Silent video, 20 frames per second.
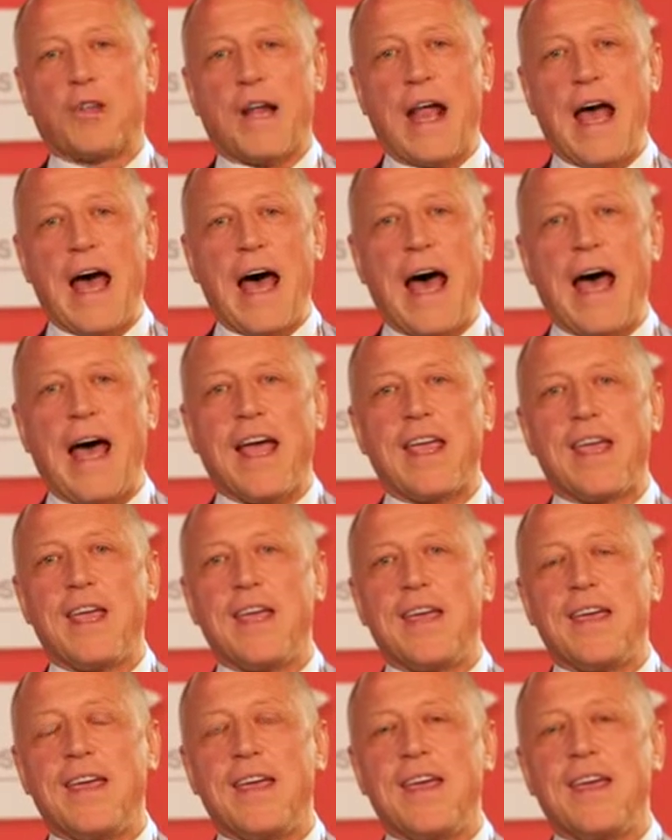tra
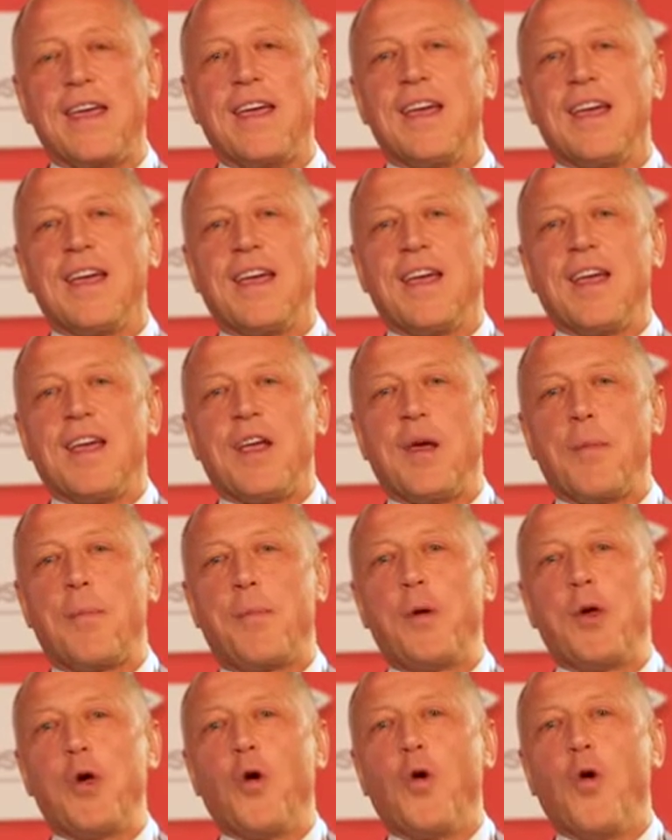i
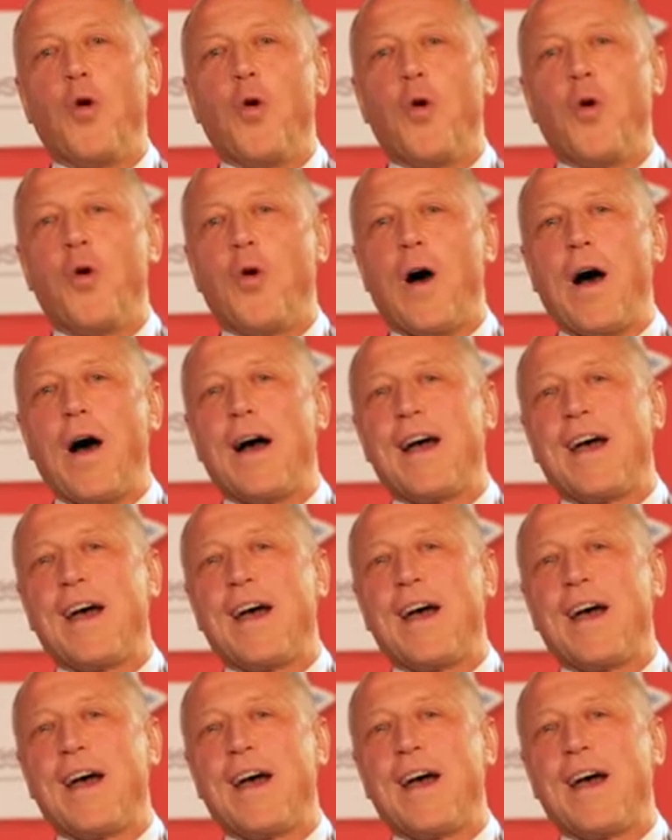più eh,